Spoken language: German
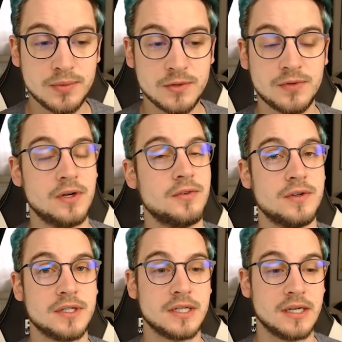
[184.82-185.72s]
zu
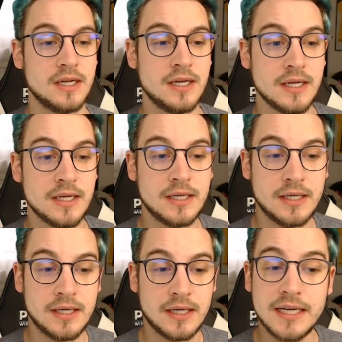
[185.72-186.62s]
veröffentlichen.
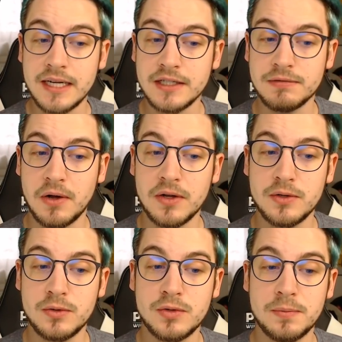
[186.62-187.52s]
Ich als fauler
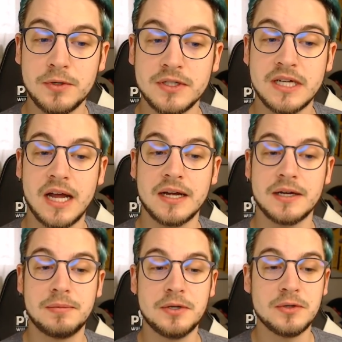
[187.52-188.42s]
YouTube-Nutzer
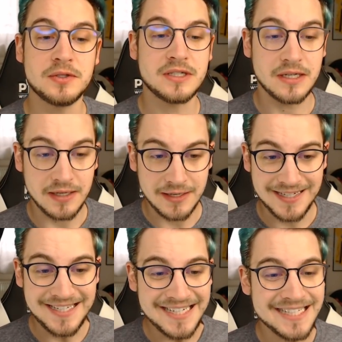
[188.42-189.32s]

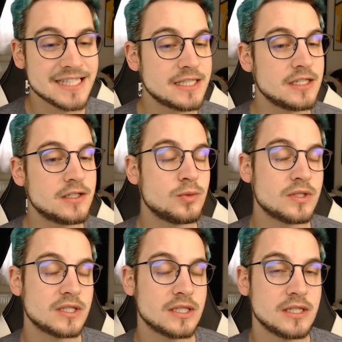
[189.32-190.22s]
genieße die
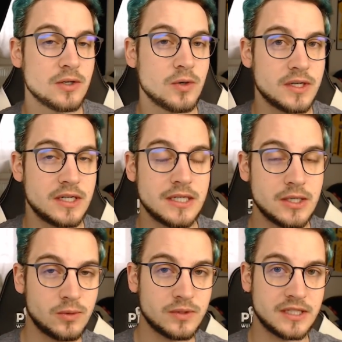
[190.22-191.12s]
zusätzliche
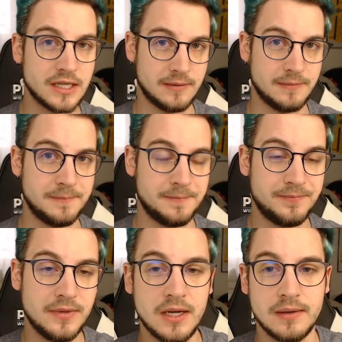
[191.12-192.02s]
Orientierung sehr.
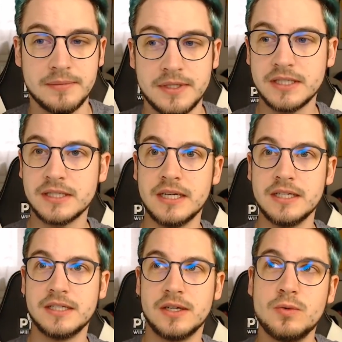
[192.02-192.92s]
Ja, das ist
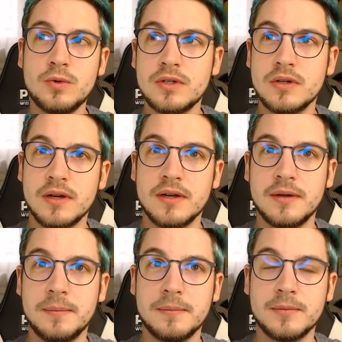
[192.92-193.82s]
eigentlich sehr gut.
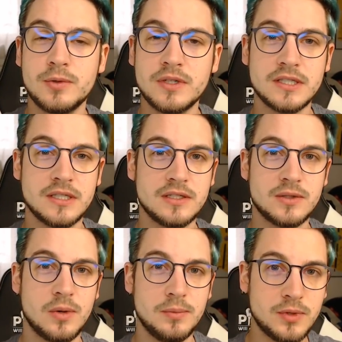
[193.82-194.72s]
Ähm, gut, dass es diese
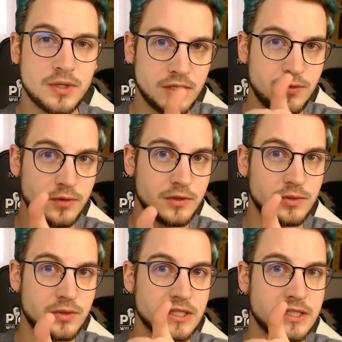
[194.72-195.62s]

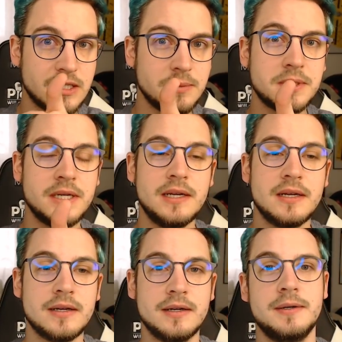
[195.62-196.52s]
Community-Funktion jetzt gibt.
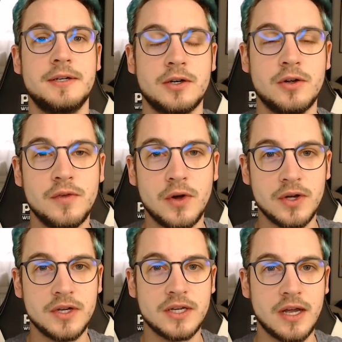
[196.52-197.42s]
Äh, da können wir
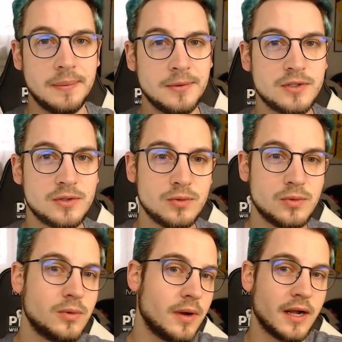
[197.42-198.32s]
euch ab und
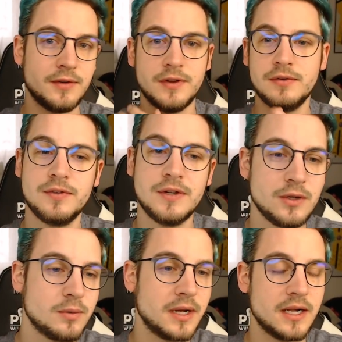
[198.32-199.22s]
zu halt, wenn ein
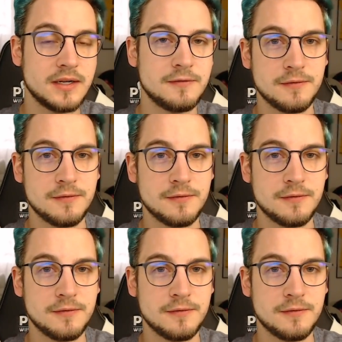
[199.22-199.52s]
Video mal